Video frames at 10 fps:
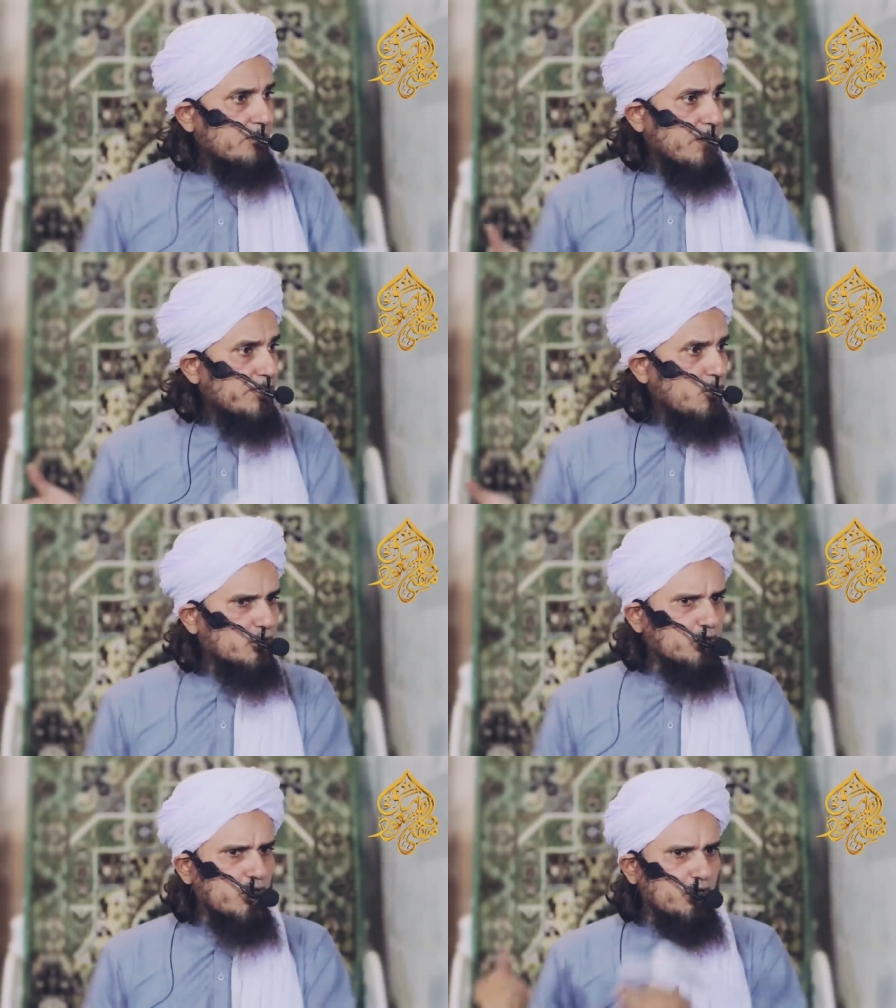आप अपनी
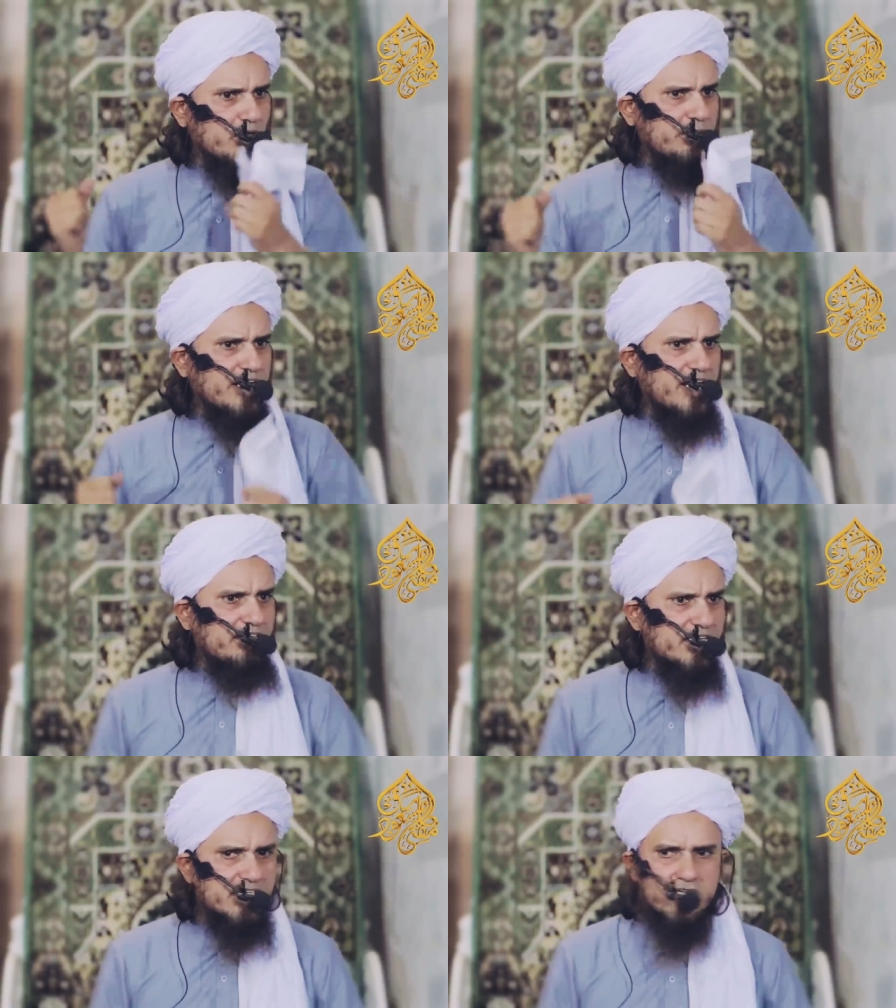औरतों को क्यों नहीं बिठा
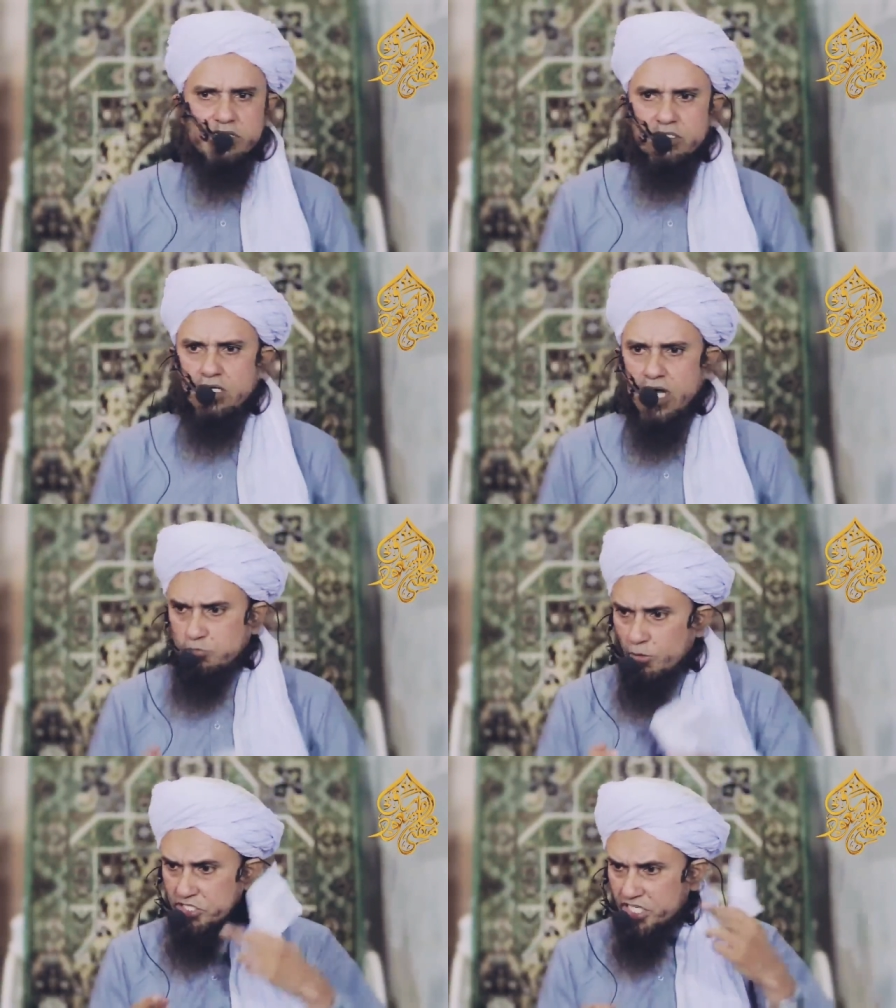रहे वैसे
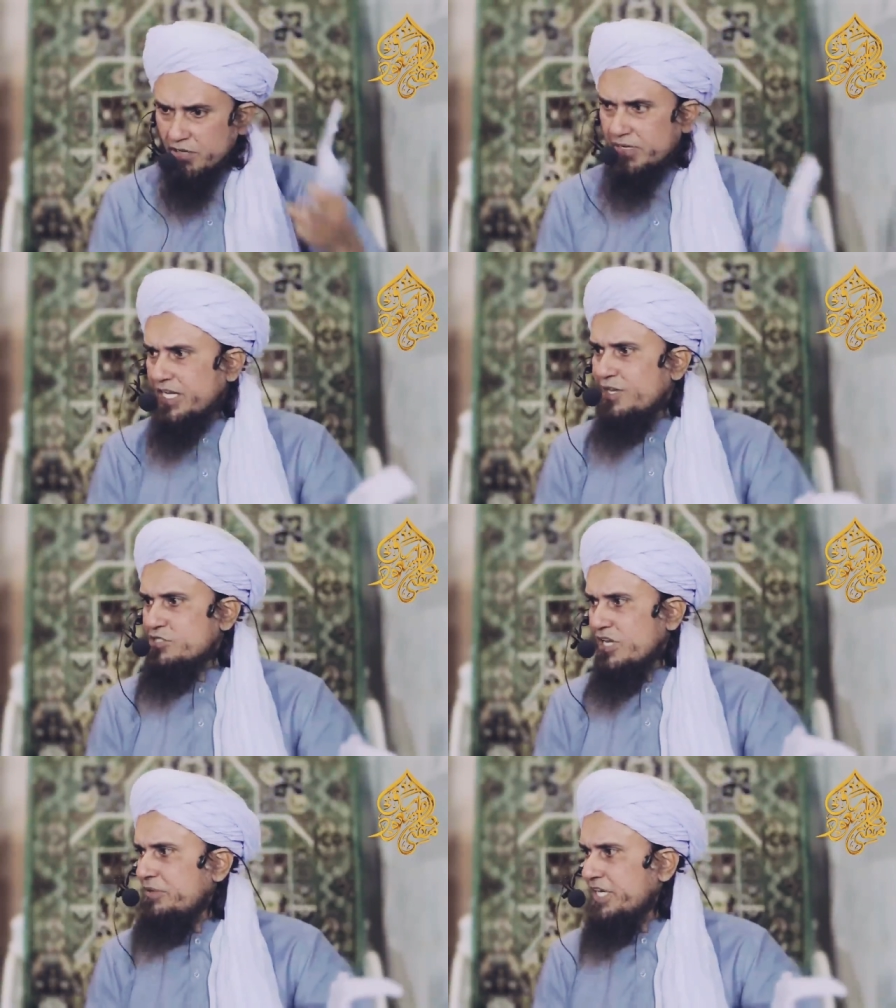आपको भी शर्म आ रही है
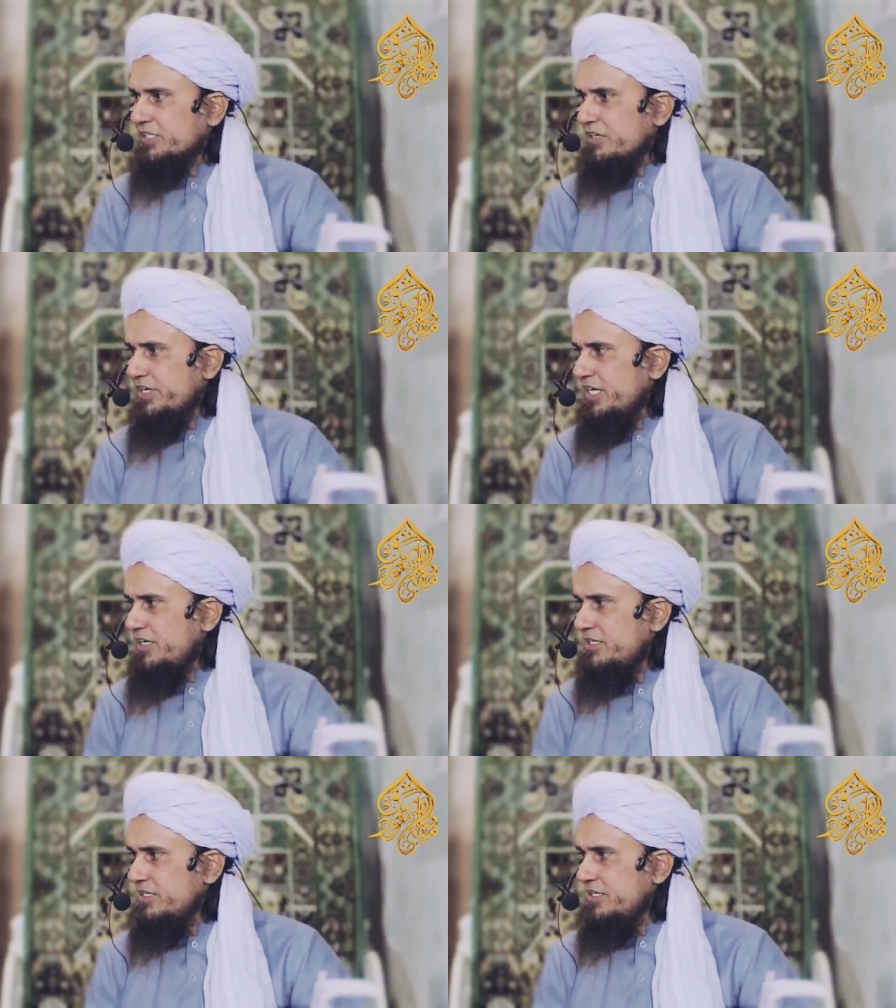उस तरह बिठाते हुए ना